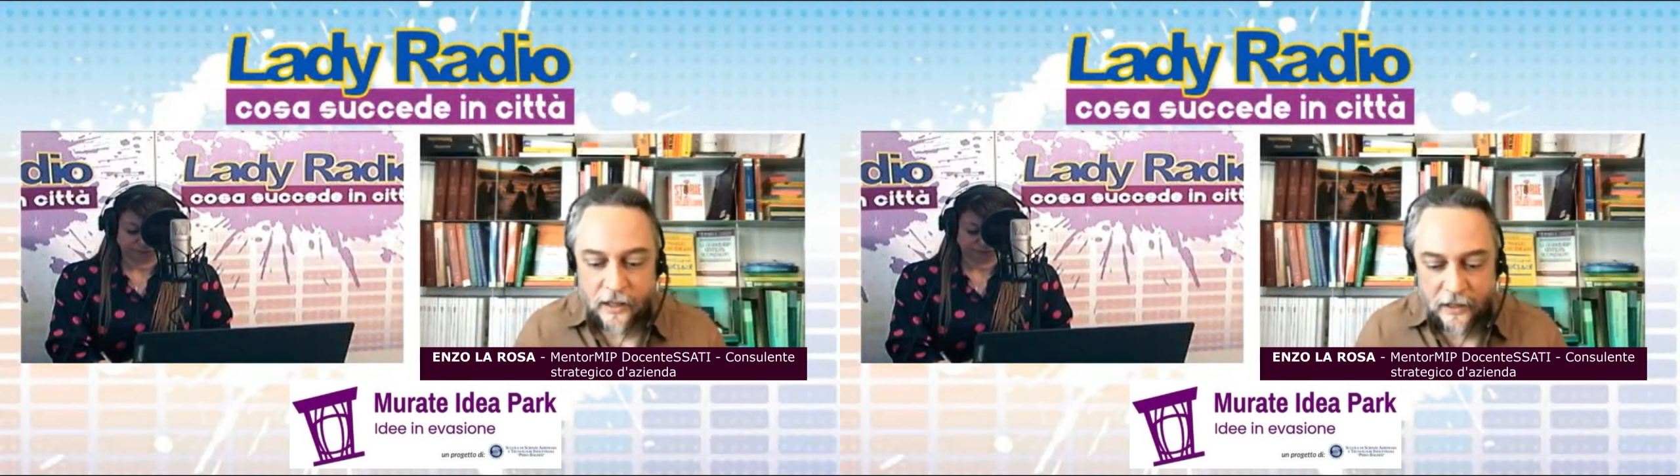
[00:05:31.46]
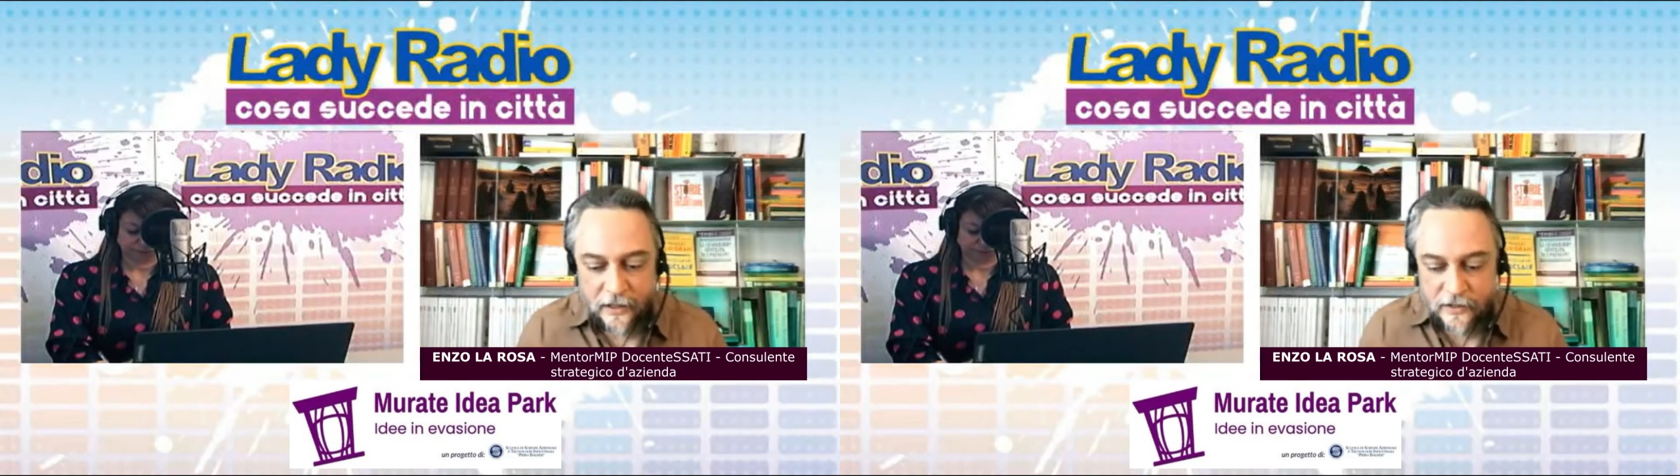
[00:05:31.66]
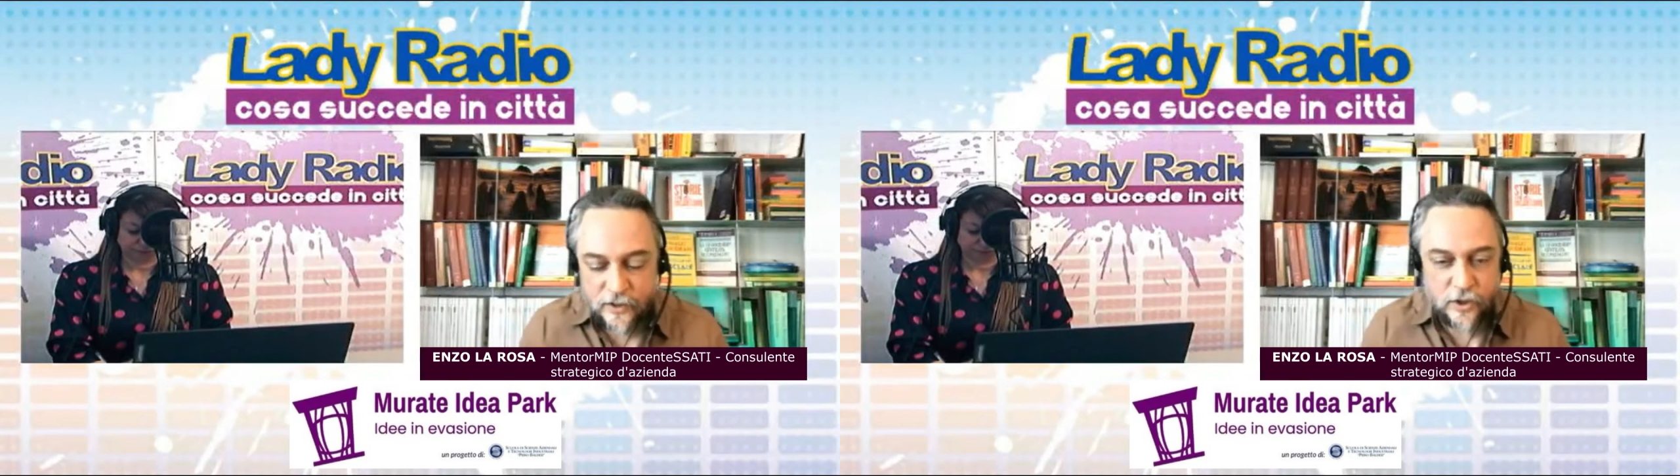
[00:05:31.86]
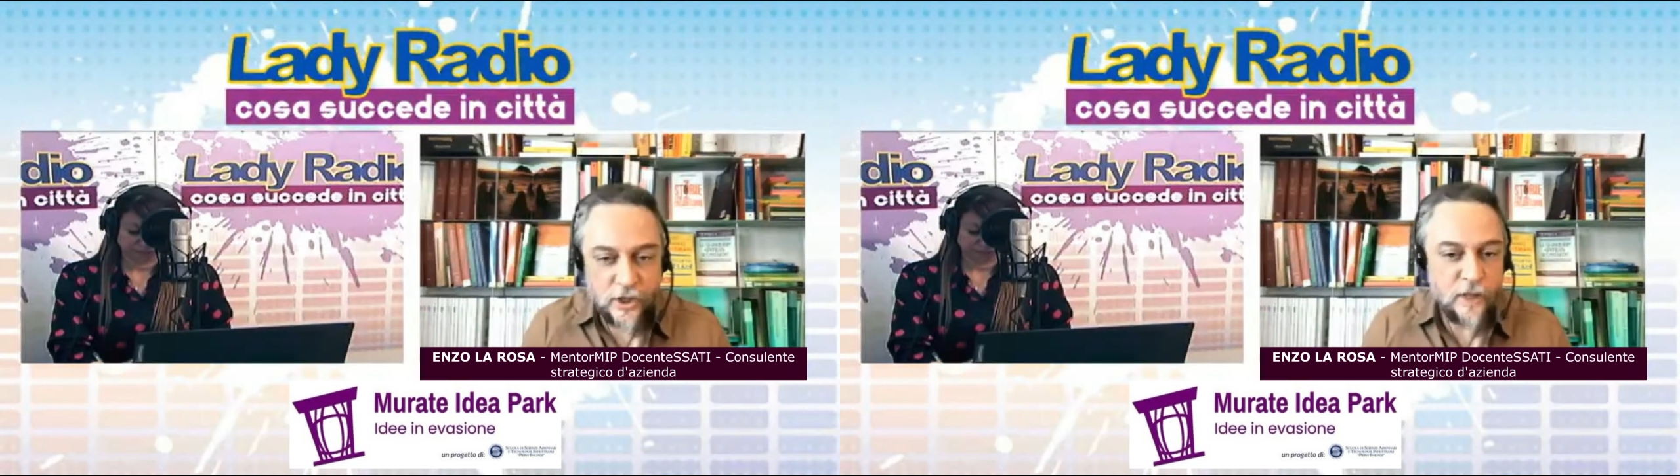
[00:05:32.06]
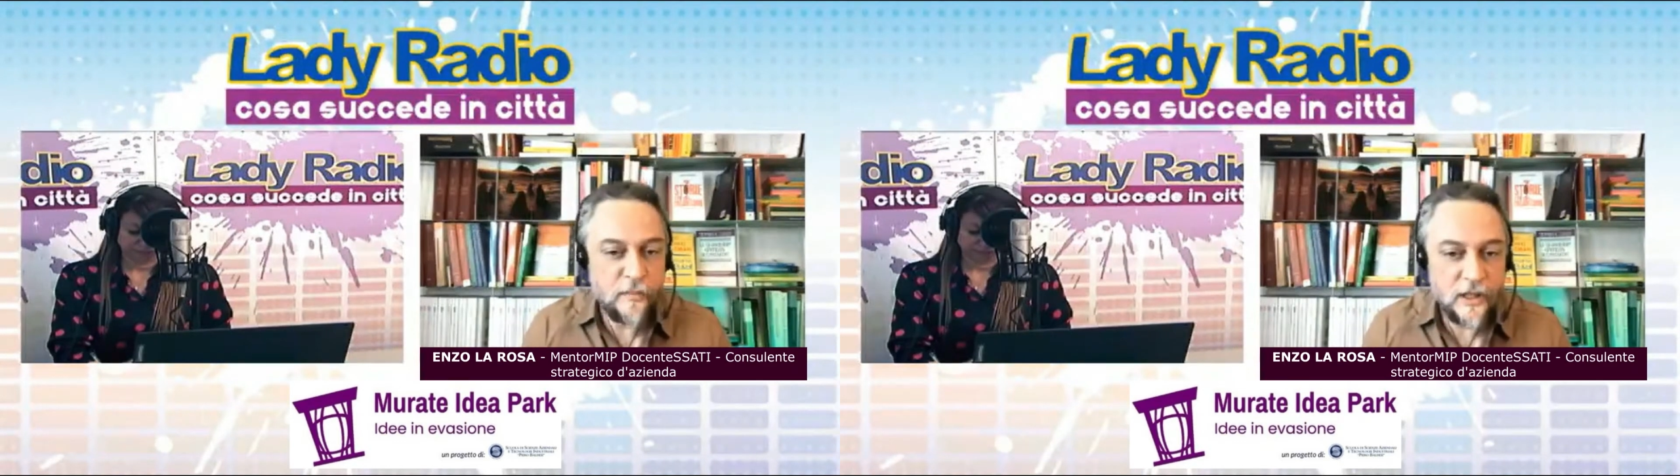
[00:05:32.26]
i
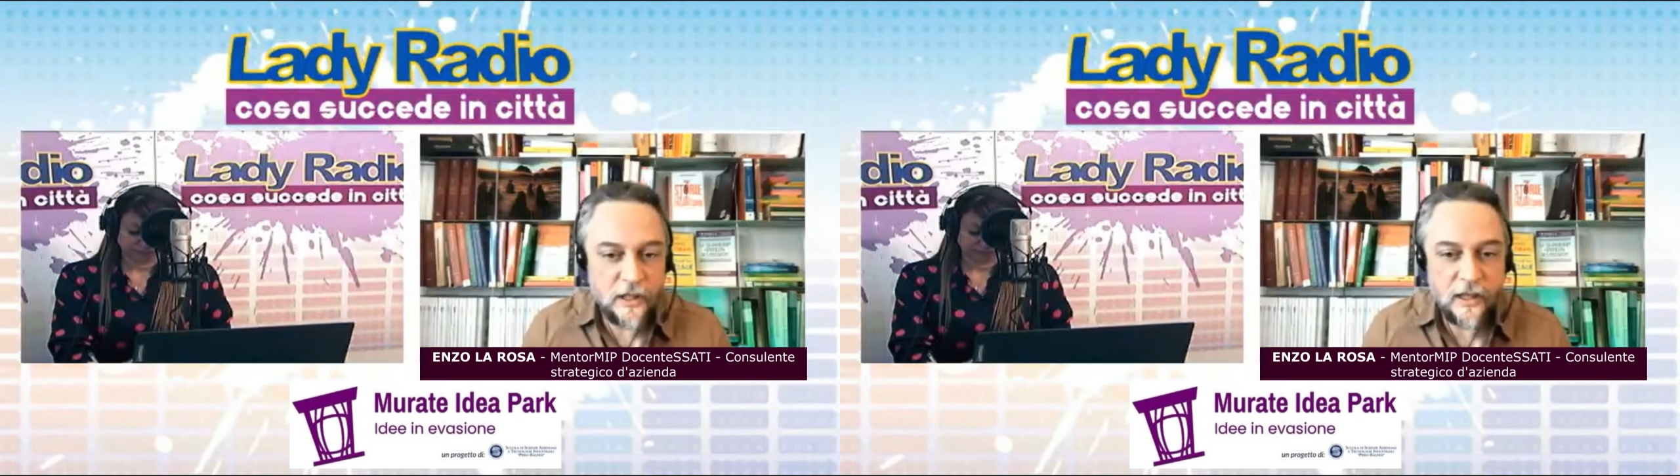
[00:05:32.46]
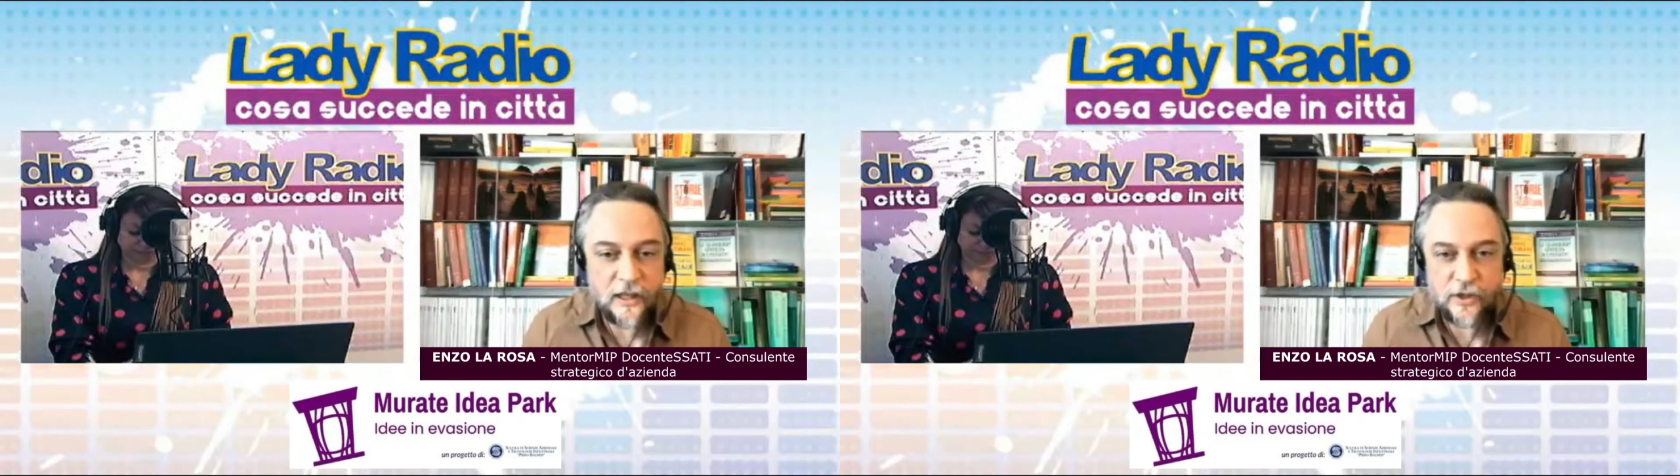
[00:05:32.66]
social media,